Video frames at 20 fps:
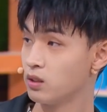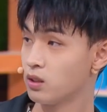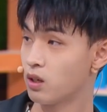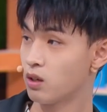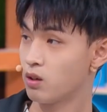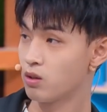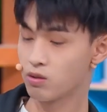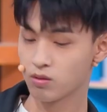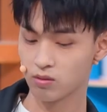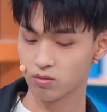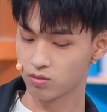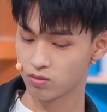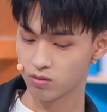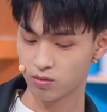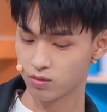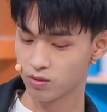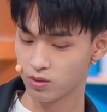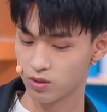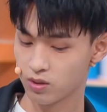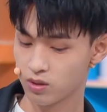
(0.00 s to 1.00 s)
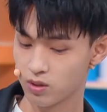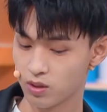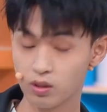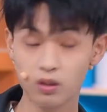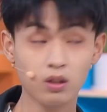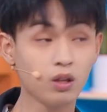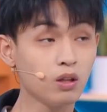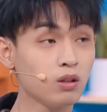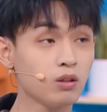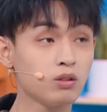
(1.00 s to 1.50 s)
然后
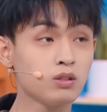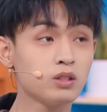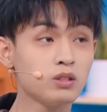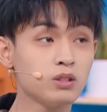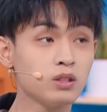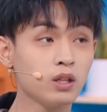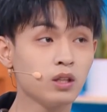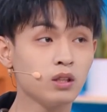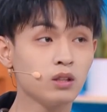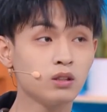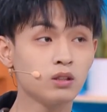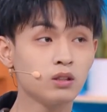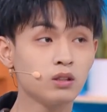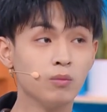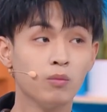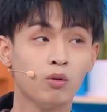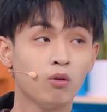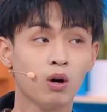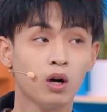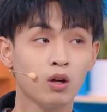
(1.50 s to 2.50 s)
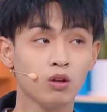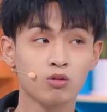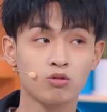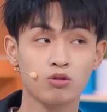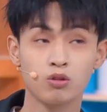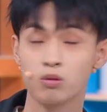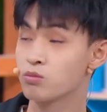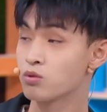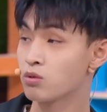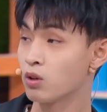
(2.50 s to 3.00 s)
能干到现在，什么话
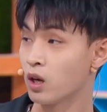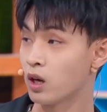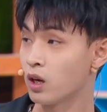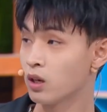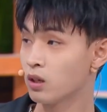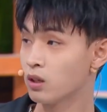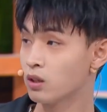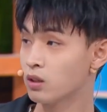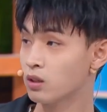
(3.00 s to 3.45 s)
都说不出来，